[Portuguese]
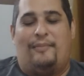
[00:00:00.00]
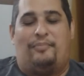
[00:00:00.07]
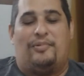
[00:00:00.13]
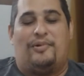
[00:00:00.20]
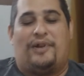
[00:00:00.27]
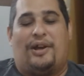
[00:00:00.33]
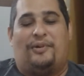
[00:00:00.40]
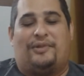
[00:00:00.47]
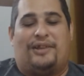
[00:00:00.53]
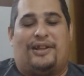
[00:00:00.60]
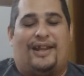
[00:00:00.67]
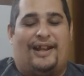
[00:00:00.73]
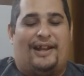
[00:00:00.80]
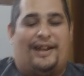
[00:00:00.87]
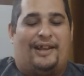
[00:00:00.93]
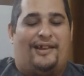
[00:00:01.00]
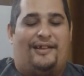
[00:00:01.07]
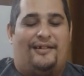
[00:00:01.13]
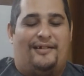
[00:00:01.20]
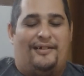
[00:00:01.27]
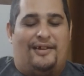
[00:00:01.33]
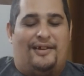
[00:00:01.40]
é porque o dele
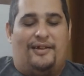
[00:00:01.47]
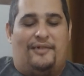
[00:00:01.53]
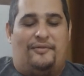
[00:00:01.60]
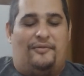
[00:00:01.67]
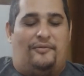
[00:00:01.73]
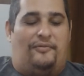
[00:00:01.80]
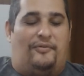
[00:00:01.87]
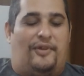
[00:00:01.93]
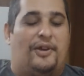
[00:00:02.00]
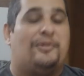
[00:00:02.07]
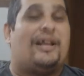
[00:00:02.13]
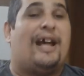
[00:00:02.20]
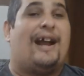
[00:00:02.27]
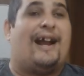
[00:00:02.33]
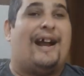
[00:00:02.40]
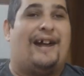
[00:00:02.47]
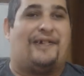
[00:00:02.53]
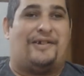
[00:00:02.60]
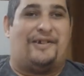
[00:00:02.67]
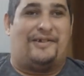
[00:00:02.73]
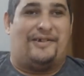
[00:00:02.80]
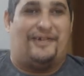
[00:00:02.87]
veio na
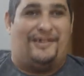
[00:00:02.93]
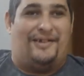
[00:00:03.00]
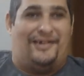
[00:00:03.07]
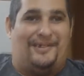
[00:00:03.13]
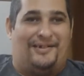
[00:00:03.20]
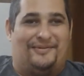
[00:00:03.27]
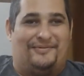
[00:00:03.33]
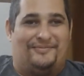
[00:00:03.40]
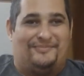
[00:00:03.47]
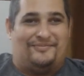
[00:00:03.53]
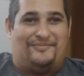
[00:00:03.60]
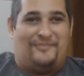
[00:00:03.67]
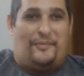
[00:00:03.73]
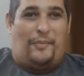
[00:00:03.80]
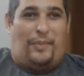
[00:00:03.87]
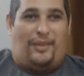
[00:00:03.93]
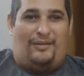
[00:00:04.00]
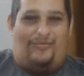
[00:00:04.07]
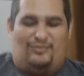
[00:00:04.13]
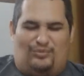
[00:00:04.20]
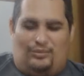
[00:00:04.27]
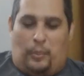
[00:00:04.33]
caixa, gente. Olha,
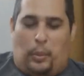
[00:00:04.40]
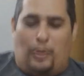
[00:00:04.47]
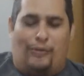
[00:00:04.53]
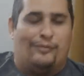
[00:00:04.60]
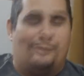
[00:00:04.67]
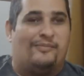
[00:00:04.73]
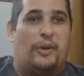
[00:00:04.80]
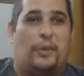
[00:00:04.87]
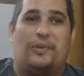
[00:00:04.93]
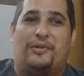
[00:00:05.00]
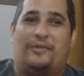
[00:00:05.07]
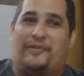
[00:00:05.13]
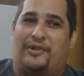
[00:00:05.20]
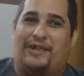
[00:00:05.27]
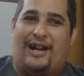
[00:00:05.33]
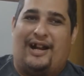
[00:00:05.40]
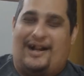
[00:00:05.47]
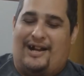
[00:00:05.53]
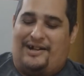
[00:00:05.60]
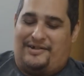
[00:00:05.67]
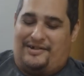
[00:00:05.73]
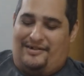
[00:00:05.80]
surpresa. O meu não veio na
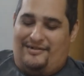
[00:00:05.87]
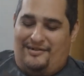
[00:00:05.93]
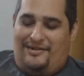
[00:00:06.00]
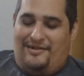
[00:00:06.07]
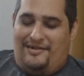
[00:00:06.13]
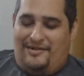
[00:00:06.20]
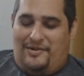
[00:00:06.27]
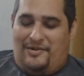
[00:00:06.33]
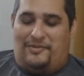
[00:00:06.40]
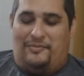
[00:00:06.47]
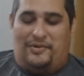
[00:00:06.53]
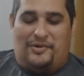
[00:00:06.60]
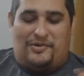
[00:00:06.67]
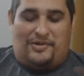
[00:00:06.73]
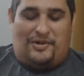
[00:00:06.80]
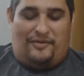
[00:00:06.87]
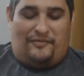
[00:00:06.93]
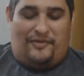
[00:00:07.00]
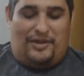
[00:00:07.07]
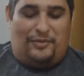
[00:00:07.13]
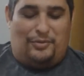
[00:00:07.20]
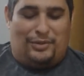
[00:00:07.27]
caixa. O meu só
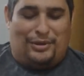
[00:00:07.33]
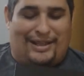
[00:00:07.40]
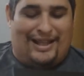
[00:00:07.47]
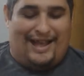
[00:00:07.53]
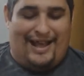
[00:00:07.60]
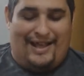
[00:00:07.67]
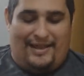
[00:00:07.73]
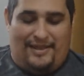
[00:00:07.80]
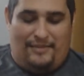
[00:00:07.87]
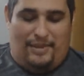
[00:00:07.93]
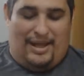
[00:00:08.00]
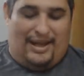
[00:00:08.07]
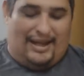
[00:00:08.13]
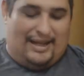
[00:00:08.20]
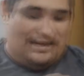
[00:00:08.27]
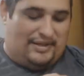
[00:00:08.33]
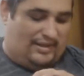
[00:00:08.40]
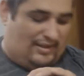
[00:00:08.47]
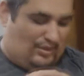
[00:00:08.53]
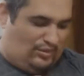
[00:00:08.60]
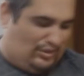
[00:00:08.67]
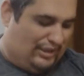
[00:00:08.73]
veio na embalagem.
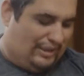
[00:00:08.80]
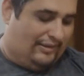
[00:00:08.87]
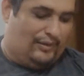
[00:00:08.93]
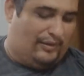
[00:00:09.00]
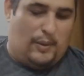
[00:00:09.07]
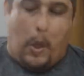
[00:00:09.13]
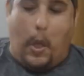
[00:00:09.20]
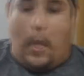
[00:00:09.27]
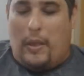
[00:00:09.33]
Então, dele, ó.